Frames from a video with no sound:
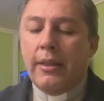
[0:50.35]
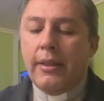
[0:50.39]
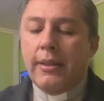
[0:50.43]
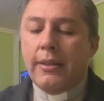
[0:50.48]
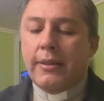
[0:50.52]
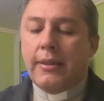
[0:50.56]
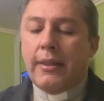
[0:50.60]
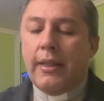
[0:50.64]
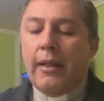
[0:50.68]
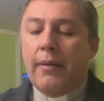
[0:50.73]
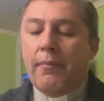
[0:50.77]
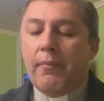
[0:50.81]

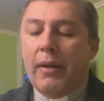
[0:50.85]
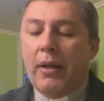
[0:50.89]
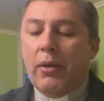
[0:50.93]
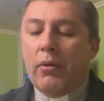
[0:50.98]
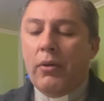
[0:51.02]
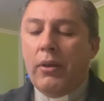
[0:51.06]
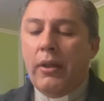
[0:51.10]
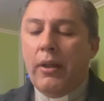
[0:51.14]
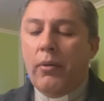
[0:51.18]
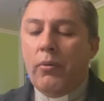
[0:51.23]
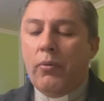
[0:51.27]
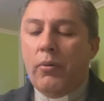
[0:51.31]
Sin
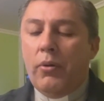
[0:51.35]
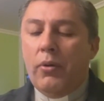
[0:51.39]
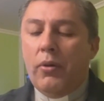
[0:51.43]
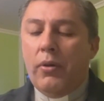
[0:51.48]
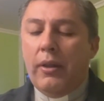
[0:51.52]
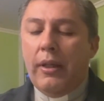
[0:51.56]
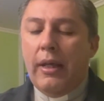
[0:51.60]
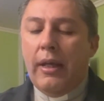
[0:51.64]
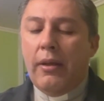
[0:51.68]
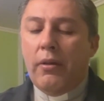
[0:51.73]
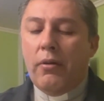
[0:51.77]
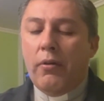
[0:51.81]
embargo, ninguno
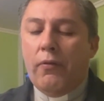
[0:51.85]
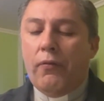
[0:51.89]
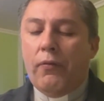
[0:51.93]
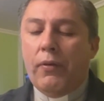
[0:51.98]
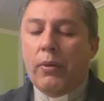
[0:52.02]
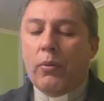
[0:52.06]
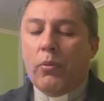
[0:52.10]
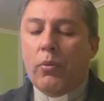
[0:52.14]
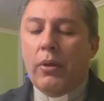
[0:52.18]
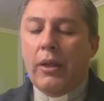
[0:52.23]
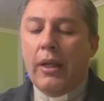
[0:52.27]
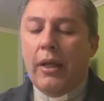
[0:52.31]
de ellos fue
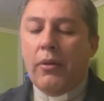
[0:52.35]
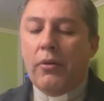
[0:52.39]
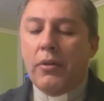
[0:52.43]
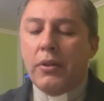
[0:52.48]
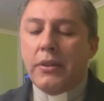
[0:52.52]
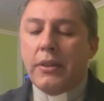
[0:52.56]
curado,